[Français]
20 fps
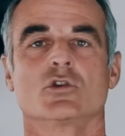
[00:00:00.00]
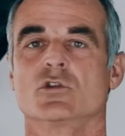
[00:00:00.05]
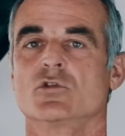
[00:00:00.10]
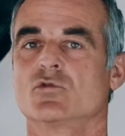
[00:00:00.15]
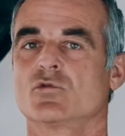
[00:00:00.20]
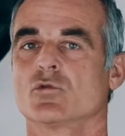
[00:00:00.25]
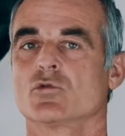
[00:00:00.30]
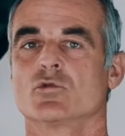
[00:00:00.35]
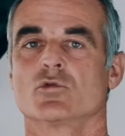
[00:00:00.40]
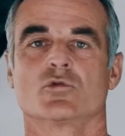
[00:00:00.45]

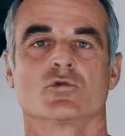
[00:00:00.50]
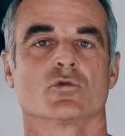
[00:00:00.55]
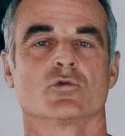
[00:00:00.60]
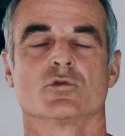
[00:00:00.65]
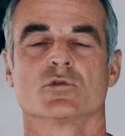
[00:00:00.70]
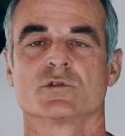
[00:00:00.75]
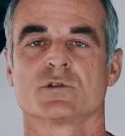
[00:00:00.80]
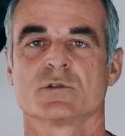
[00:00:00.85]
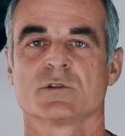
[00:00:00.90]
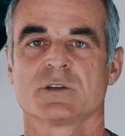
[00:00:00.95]
qui tourne
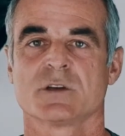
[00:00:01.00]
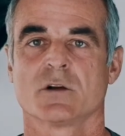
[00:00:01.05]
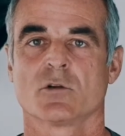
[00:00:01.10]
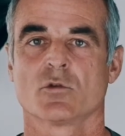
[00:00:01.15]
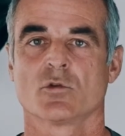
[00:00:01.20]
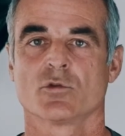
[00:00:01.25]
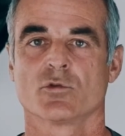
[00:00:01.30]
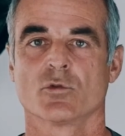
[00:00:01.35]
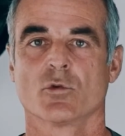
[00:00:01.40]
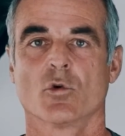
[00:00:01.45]
autour de
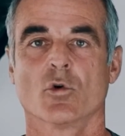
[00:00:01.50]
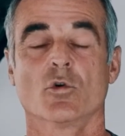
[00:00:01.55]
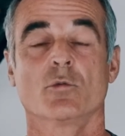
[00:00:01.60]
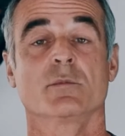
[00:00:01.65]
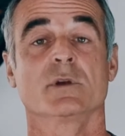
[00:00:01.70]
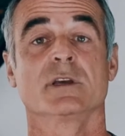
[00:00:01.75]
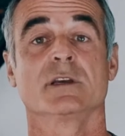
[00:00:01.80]
150 euros,